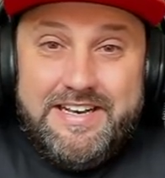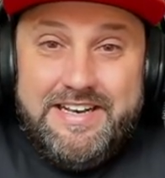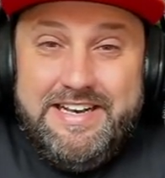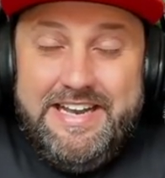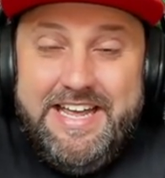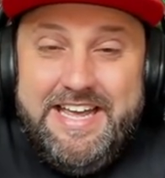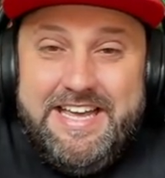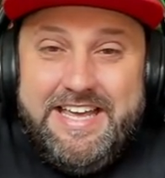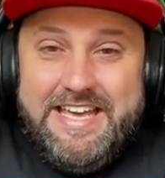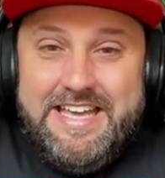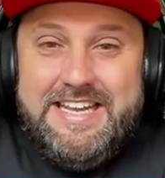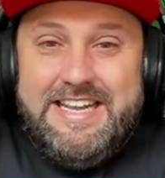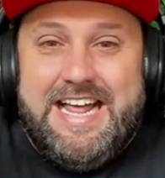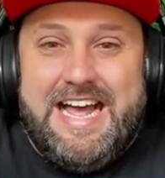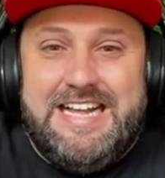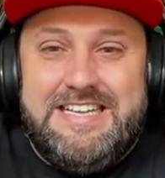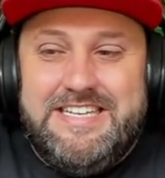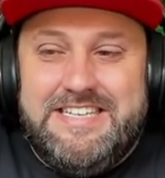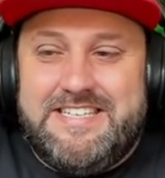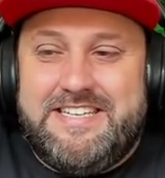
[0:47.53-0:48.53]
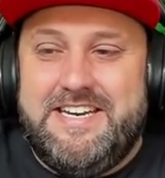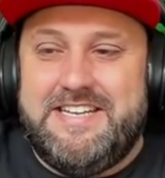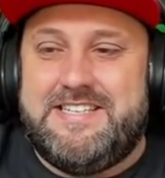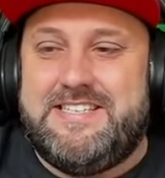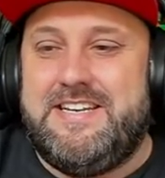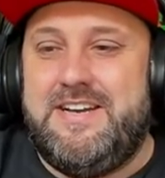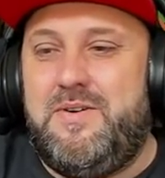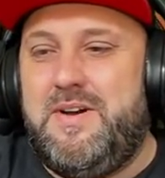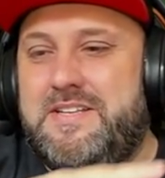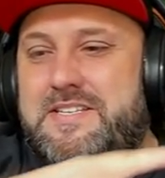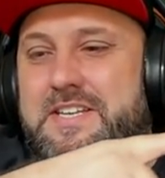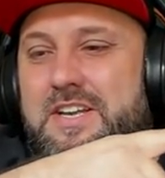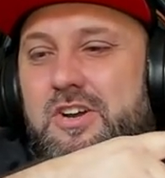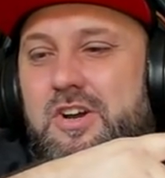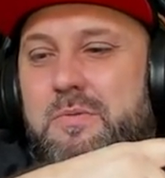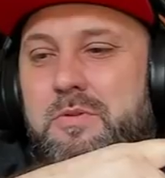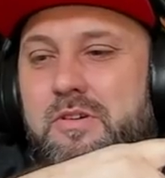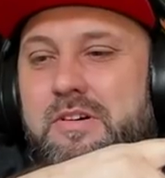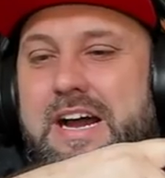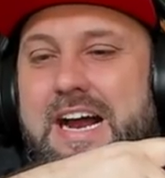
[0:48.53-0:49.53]
link na descrição,
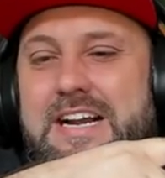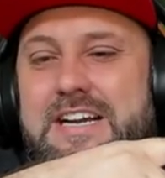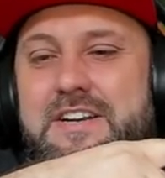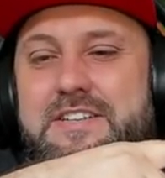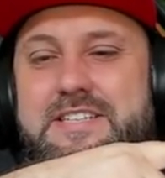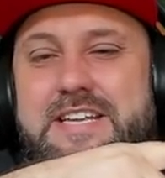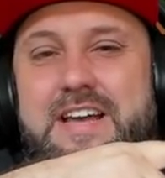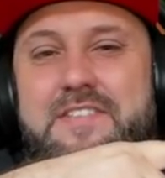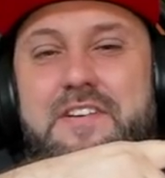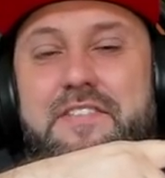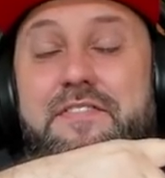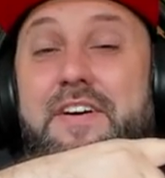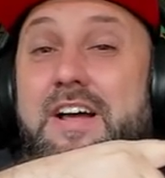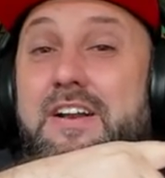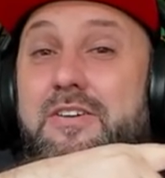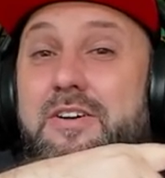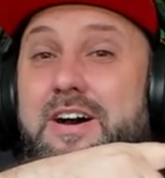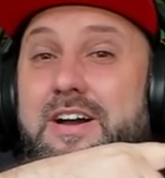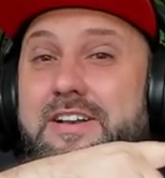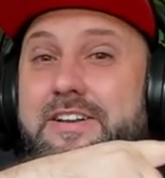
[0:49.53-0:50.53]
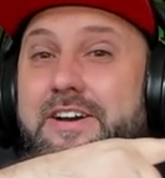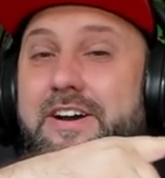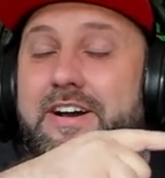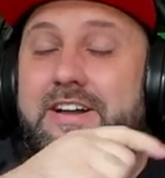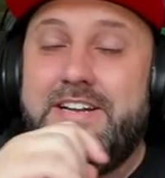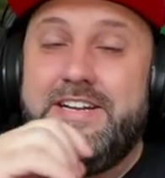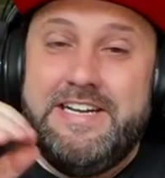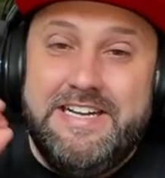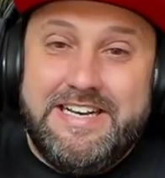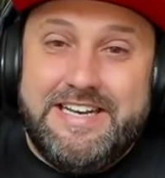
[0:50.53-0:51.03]
assim como o card 7 falou ali ó.